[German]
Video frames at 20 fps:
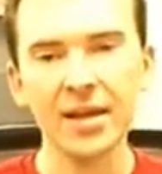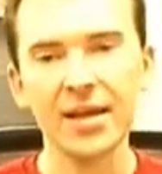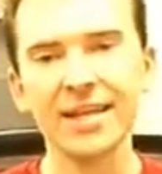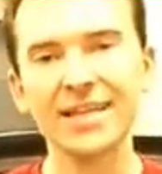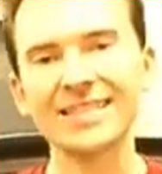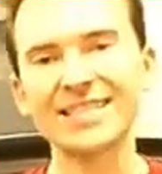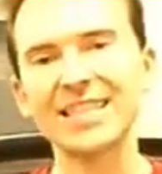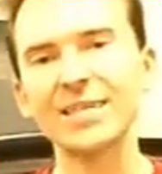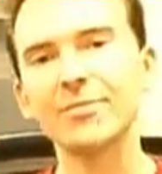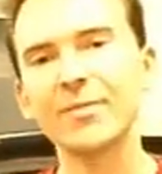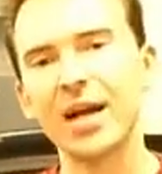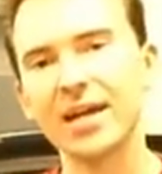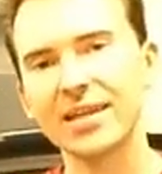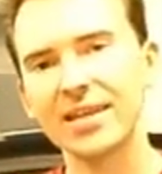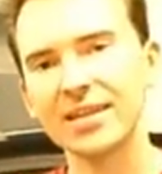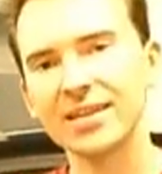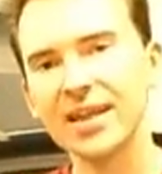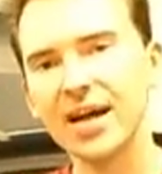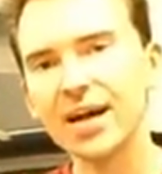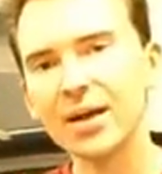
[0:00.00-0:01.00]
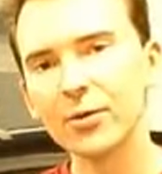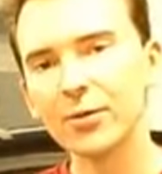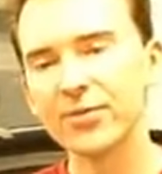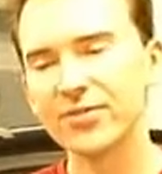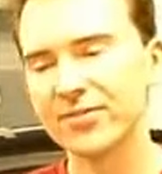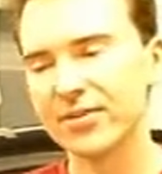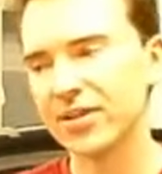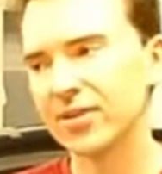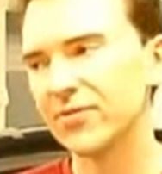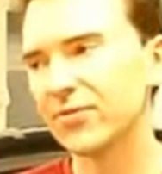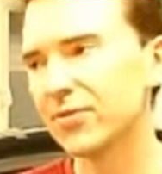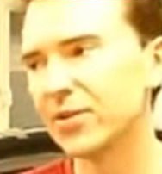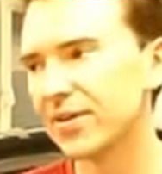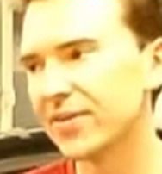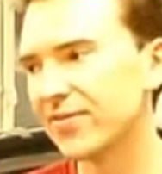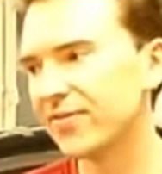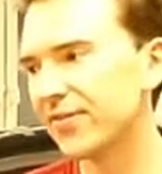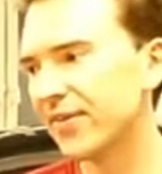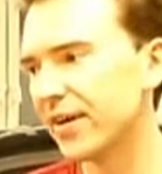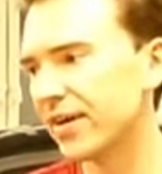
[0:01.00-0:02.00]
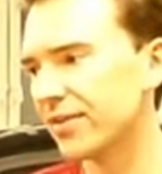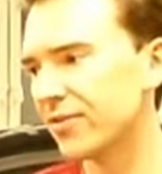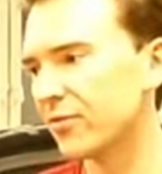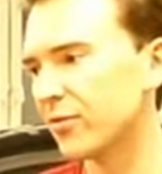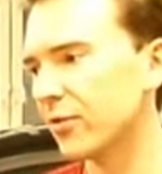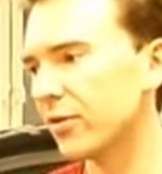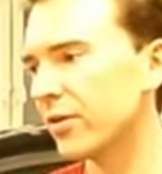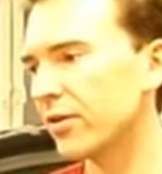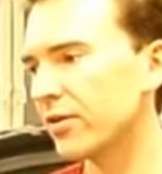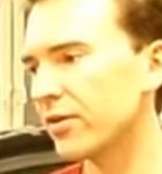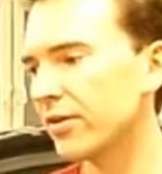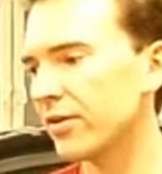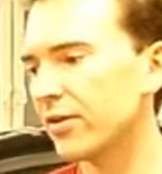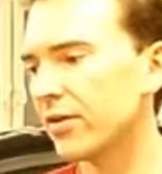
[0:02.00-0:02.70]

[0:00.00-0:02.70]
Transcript: Es gibt keinen Nachrüstsatz für das Fahrzeug.